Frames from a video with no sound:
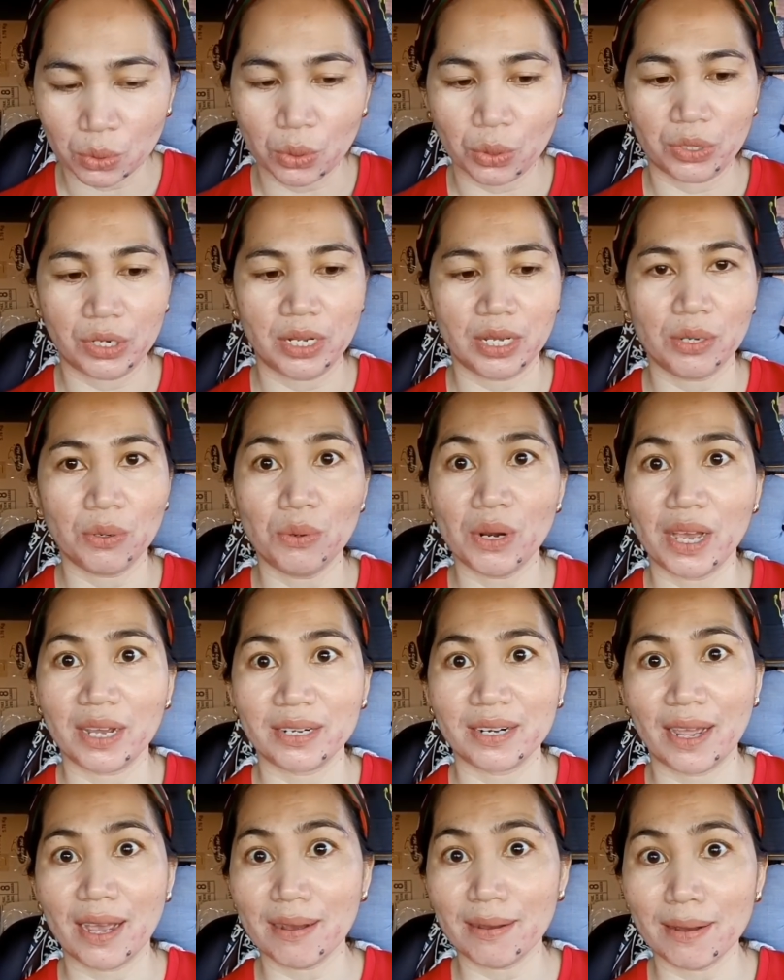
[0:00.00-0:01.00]
O di
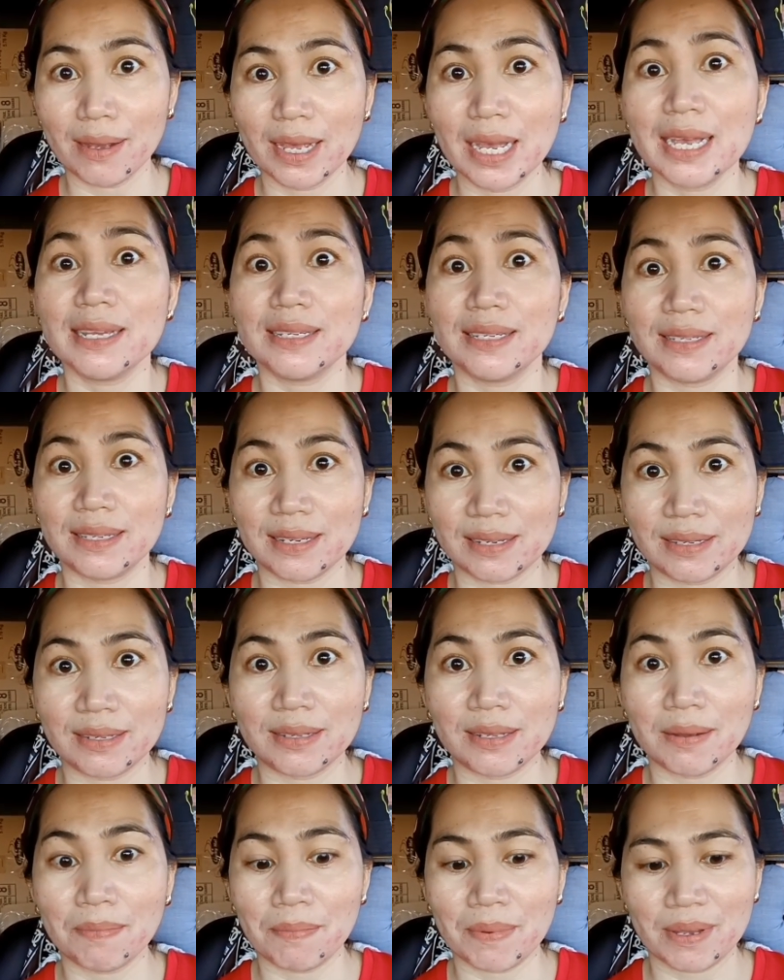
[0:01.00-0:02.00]
kulang ng
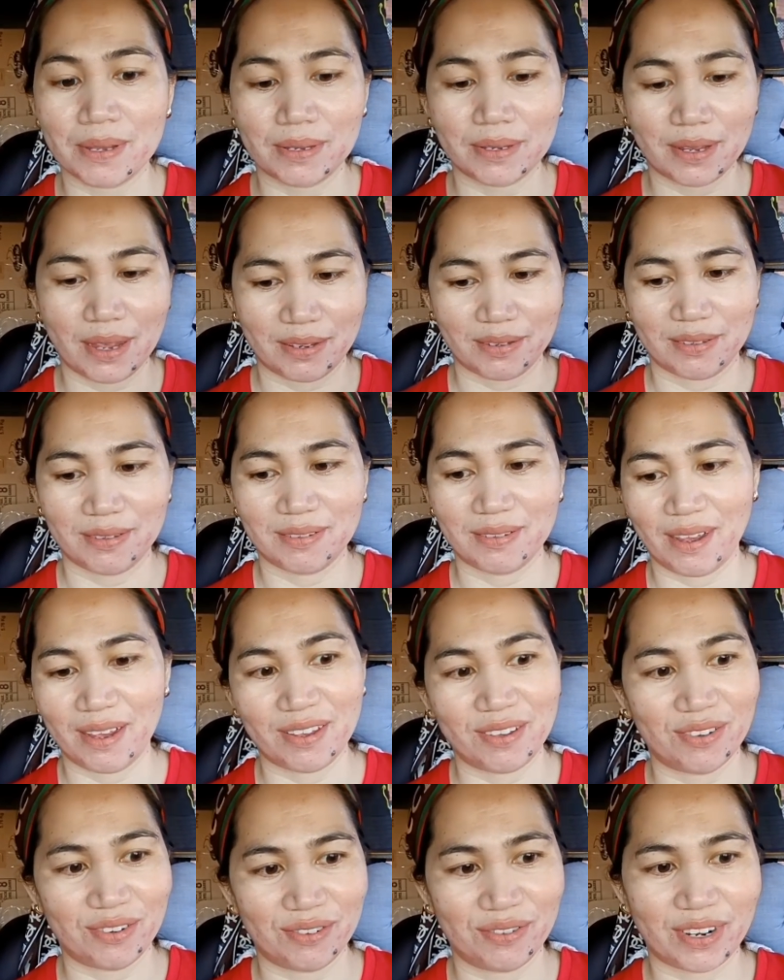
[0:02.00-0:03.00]
60 pieces.
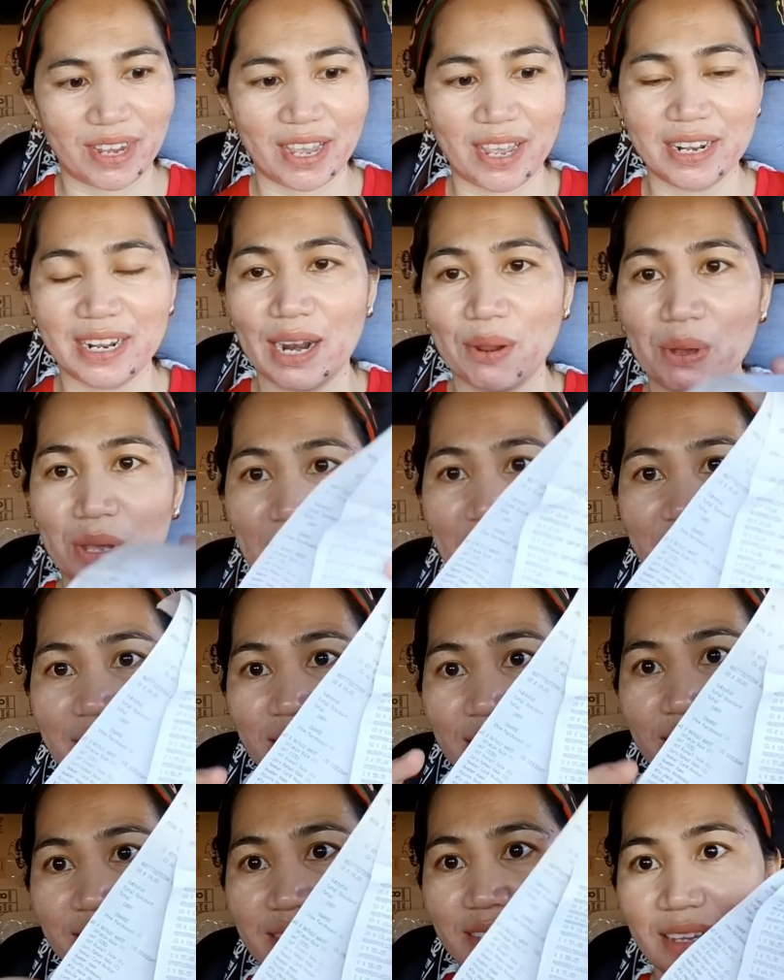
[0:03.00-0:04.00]
Ayun. Kaya dalawa yung
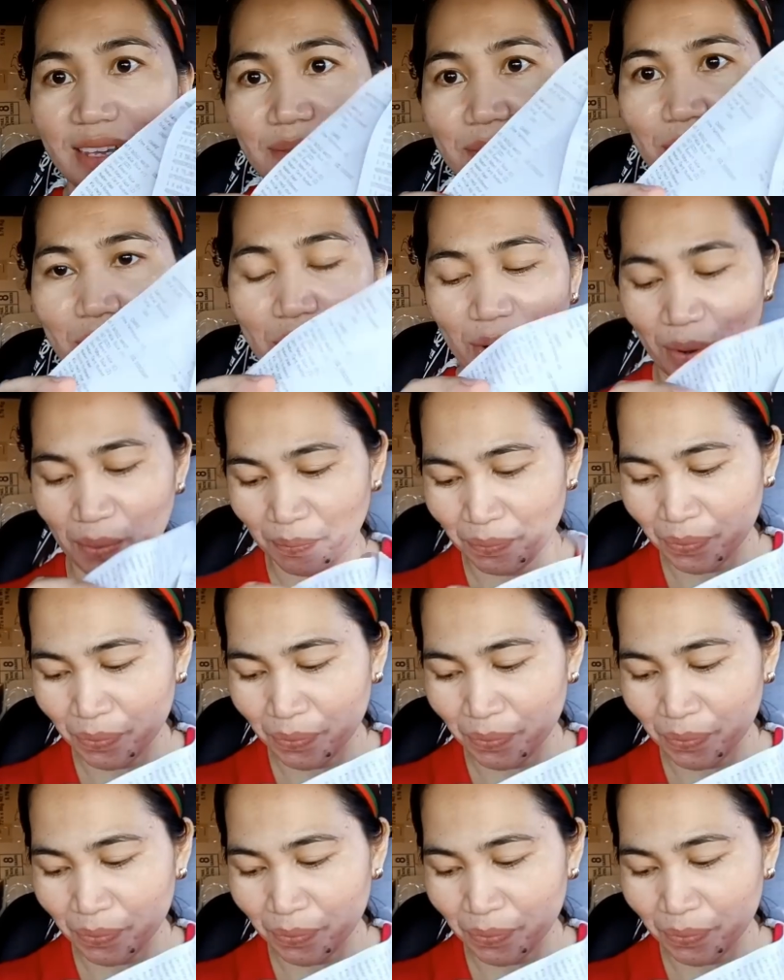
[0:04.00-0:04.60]
ating resibo.